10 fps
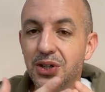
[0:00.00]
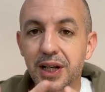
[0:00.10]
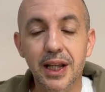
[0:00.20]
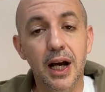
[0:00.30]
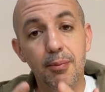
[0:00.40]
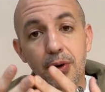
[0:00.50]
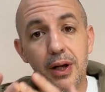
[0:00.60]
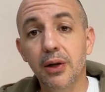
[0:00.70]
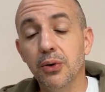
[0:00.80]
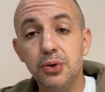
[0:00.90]
les thérapeutes,
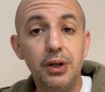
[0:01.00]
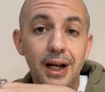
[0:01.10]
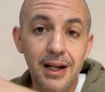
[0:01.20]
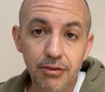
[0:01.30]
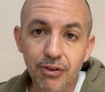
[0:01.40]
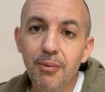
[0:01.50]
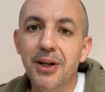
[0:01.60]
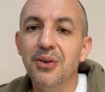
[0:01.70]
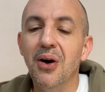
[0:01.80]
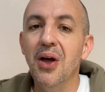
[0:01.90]
les consultants, les
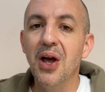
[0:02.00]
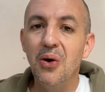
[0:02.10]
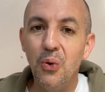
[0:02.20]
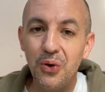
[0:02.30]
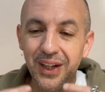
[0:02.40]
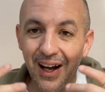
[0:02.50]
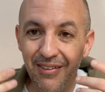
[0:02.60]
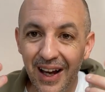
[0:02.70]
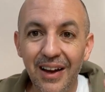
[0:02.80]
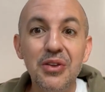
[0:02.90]
formateurs au
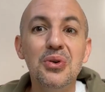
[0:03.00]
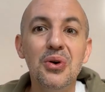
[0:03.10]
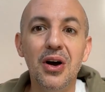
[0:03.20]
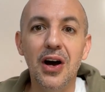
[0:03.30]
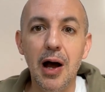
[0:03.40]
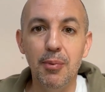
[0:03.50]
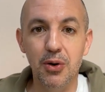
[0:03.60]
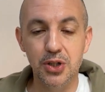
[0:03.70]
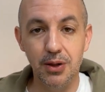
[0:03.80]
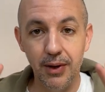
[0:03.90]
travers de leur
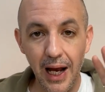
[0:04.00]
approche.